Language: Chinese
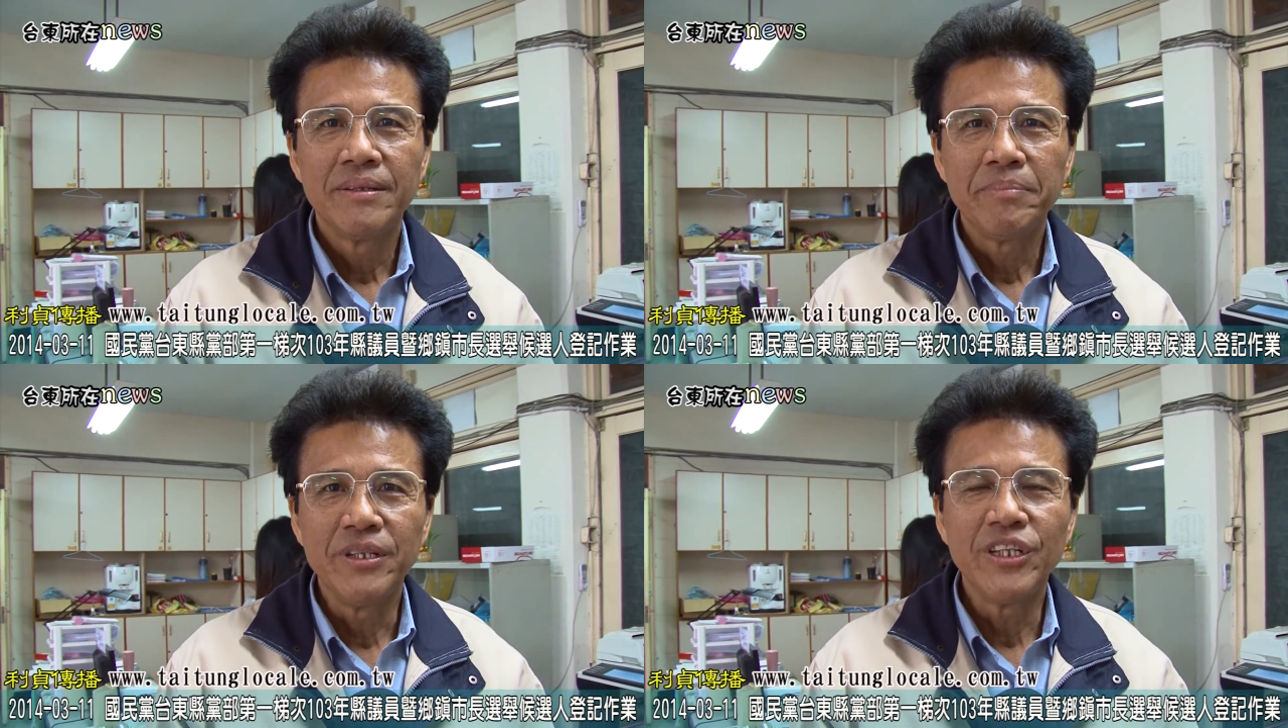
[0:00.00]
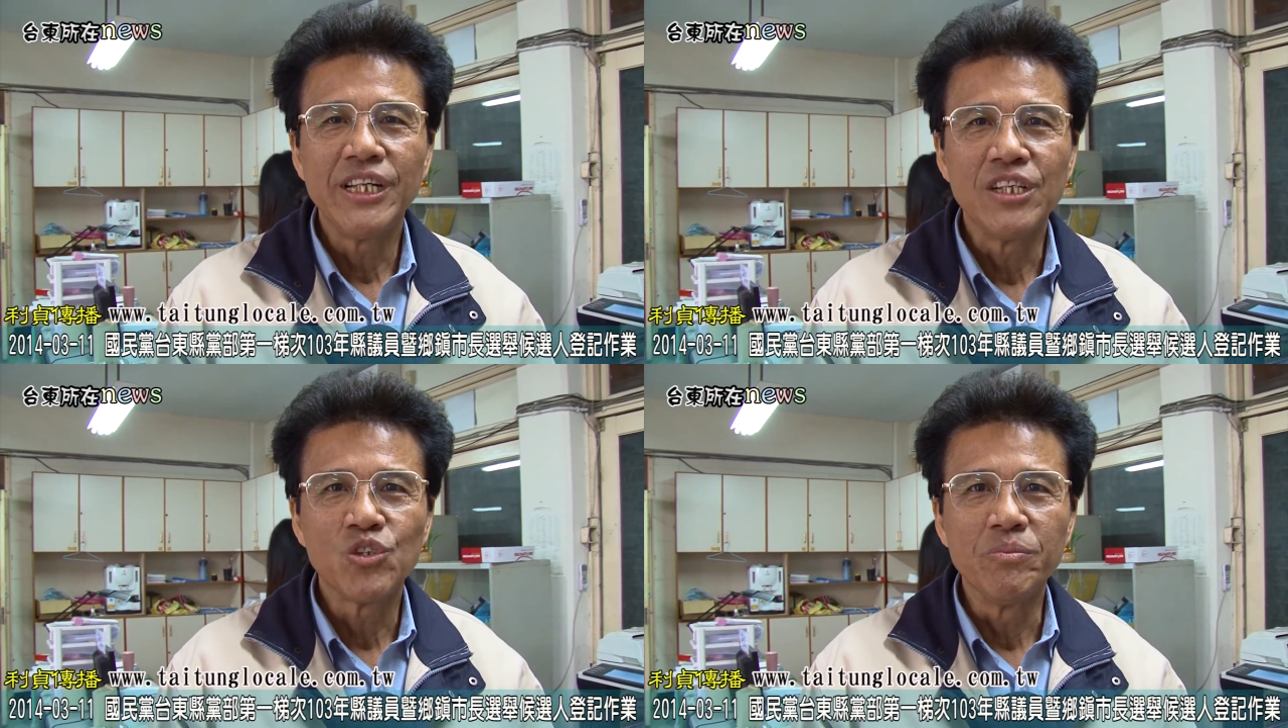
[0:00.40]
平地
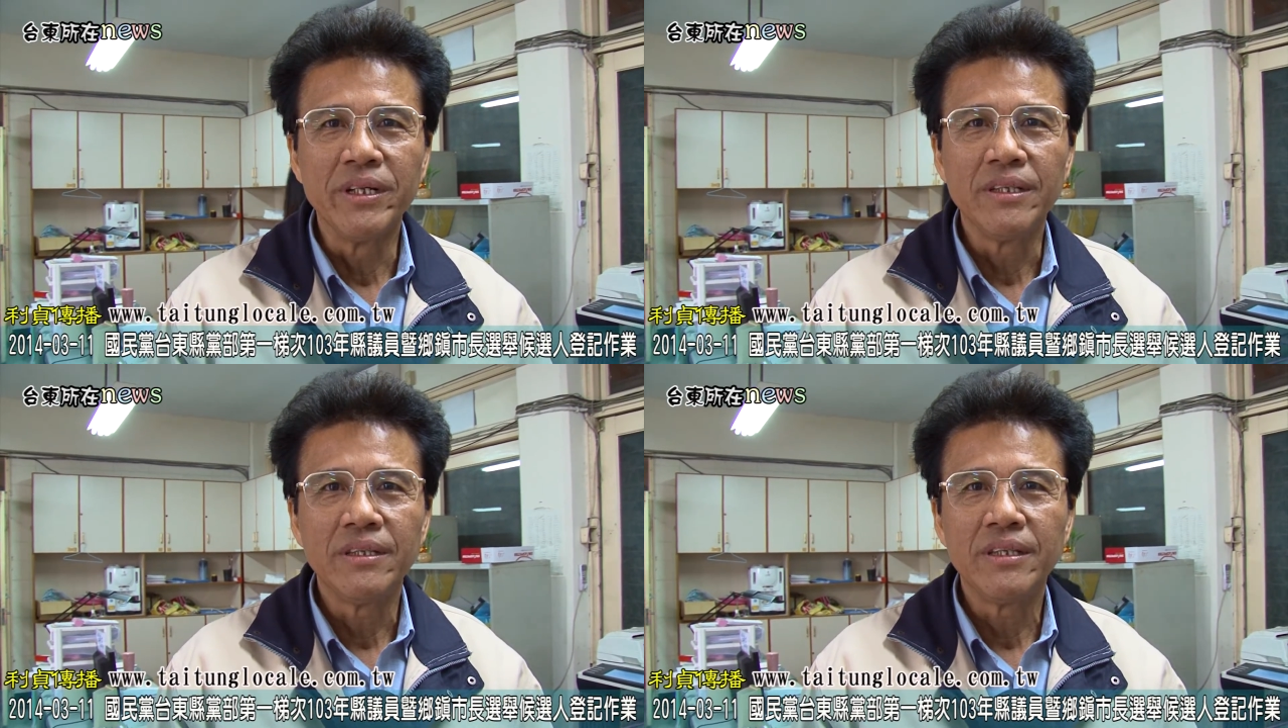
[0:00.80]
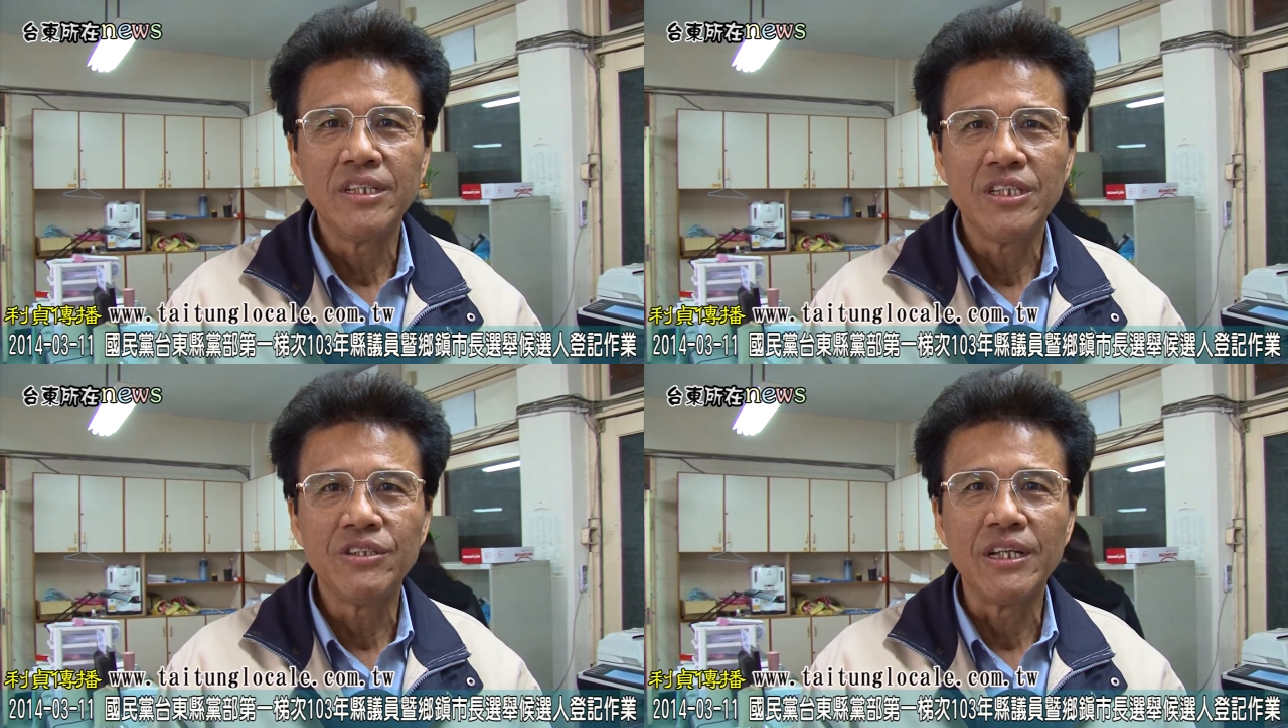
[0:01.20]
原住民第
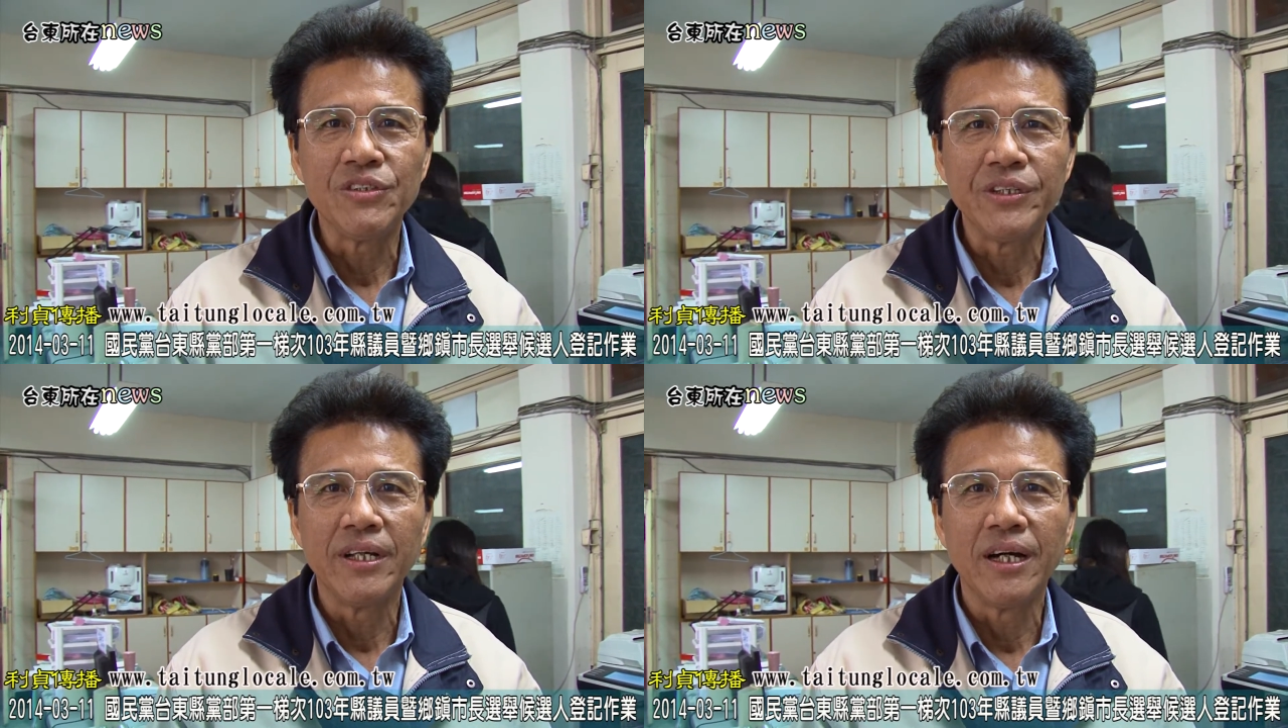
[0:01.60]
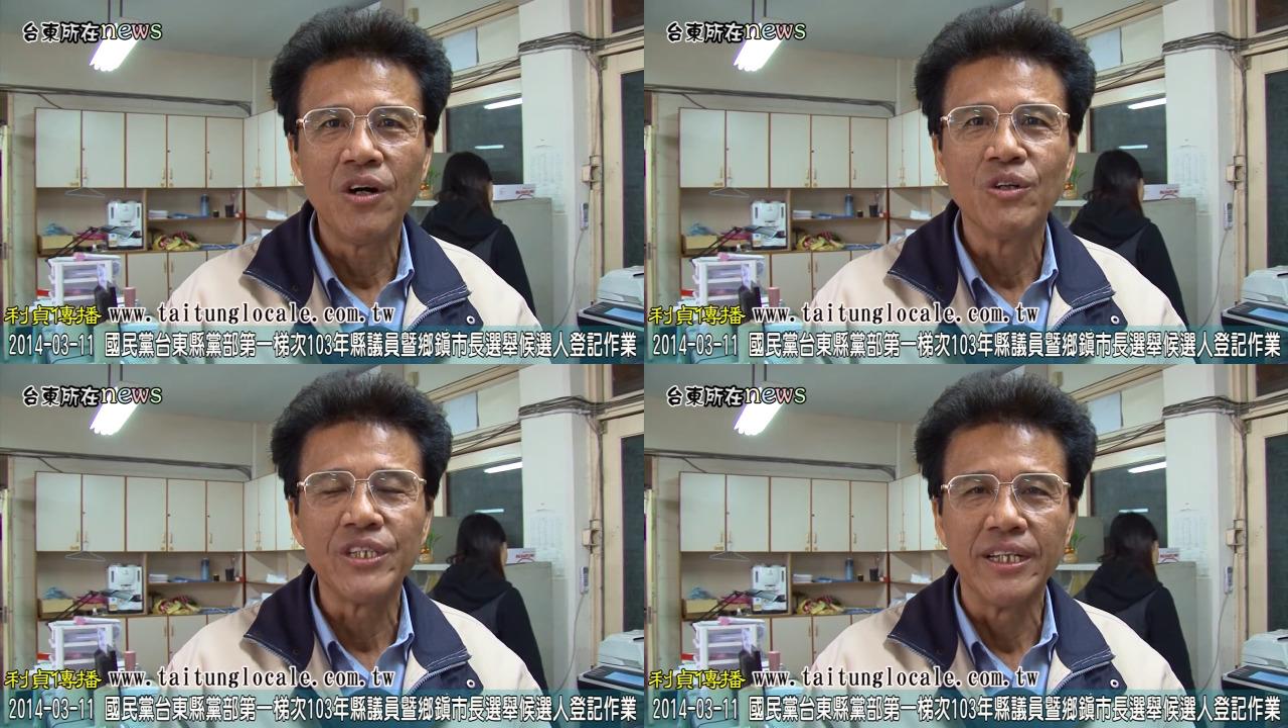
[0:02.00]
七选区的
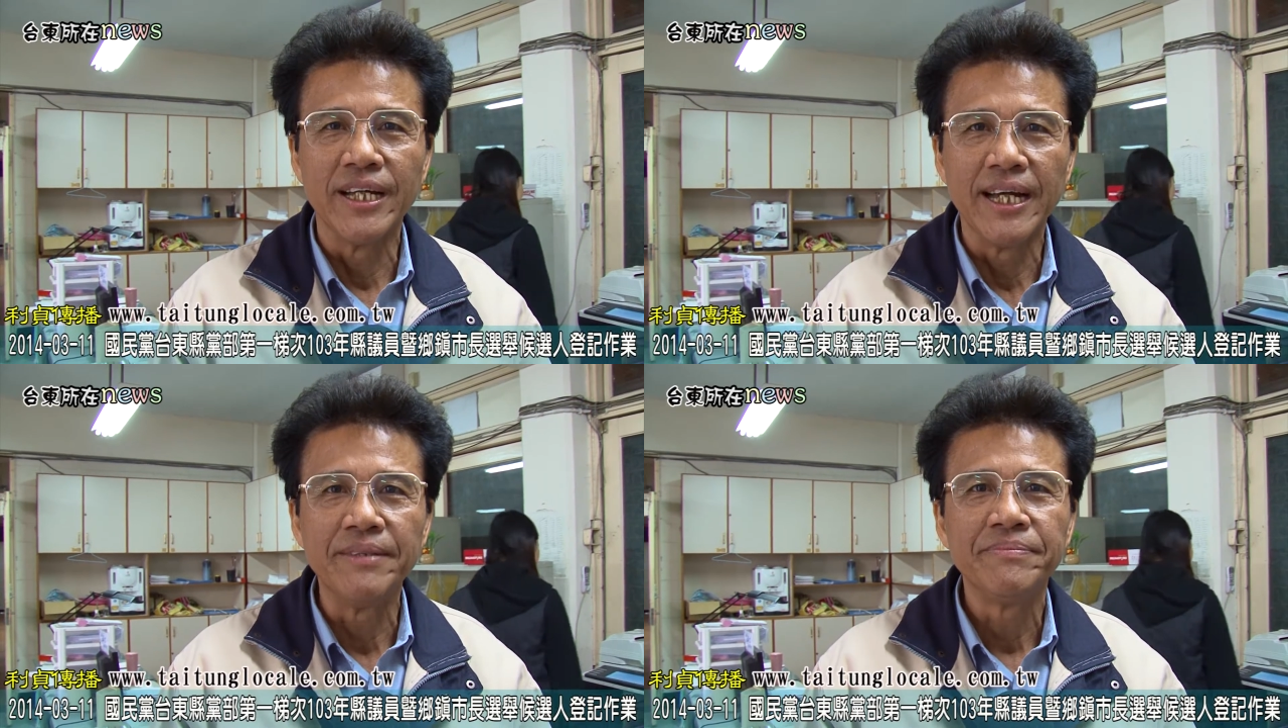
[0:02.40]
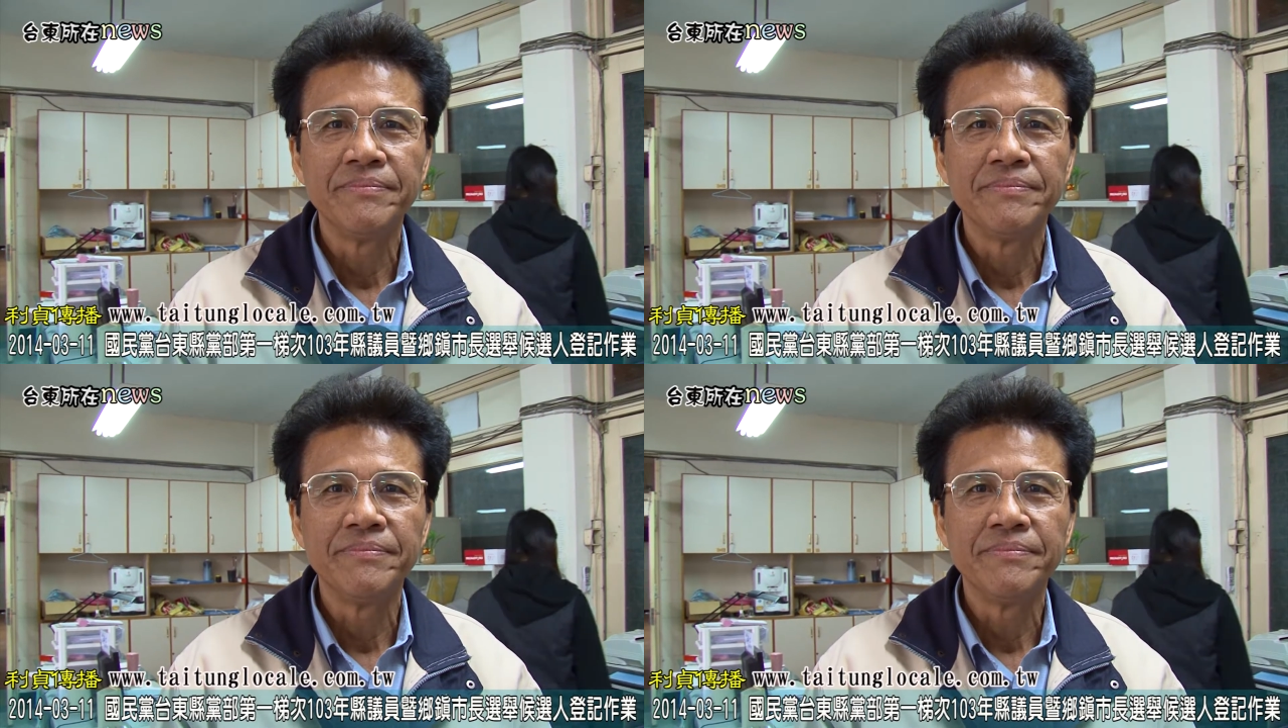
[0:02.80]
候选人，